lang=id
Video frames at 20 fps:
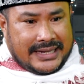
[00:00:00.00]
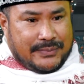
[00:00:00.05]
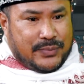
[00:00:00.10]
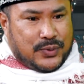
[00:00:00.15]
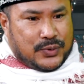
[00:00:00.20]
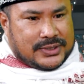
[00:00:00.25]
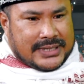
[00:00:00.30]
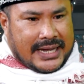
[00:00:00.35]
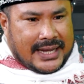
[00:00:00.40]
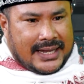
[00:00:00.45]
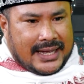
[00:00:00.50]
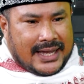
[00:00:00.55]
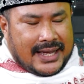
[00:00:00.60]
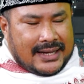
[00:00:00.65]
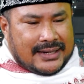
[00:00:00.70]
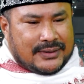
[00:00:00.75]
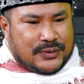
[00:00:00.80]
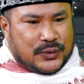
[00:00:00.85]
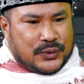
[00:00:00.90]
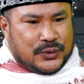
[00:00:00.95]
ibu
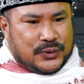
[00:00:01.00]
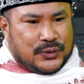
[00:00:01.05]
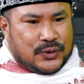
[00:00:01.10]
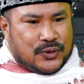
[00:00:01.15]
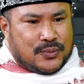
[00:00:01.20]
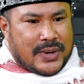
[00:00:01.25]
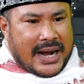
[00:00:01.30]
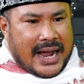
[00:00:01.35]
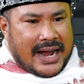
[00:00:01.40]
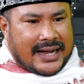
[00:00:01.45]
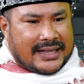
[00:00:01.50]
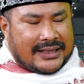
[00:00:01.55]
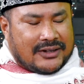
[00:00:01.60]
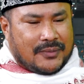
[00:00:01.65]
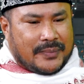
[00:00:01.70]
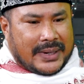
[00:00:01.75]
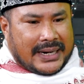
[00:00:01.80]
saya untuk berangkat ke